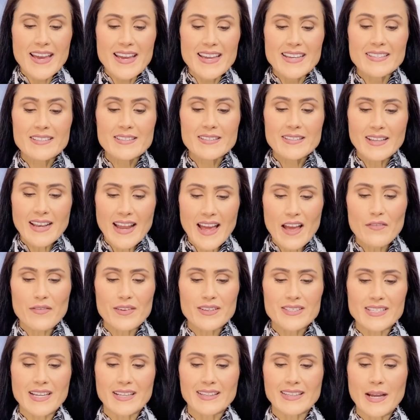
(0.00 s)

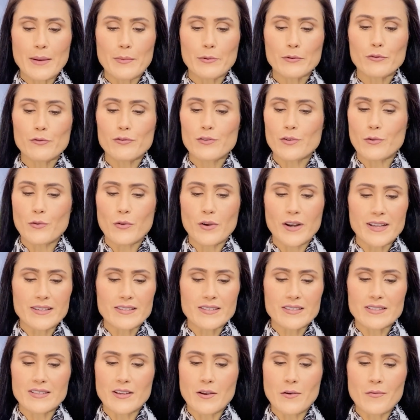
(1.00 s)
escreve-as na tábua do teu
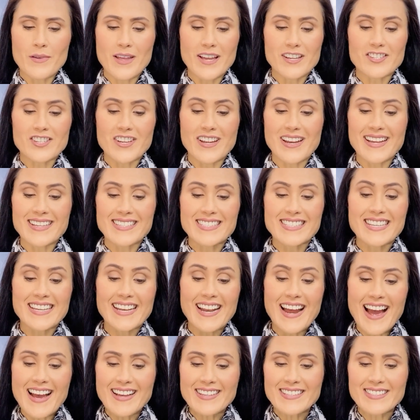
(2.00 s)
coração e acharás
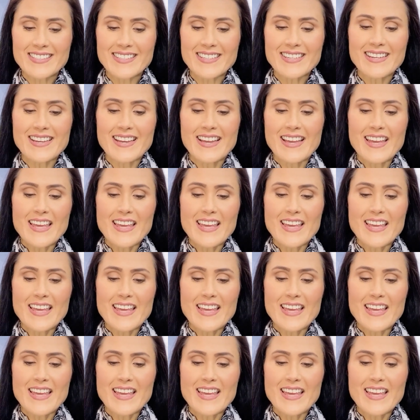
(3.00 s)
graça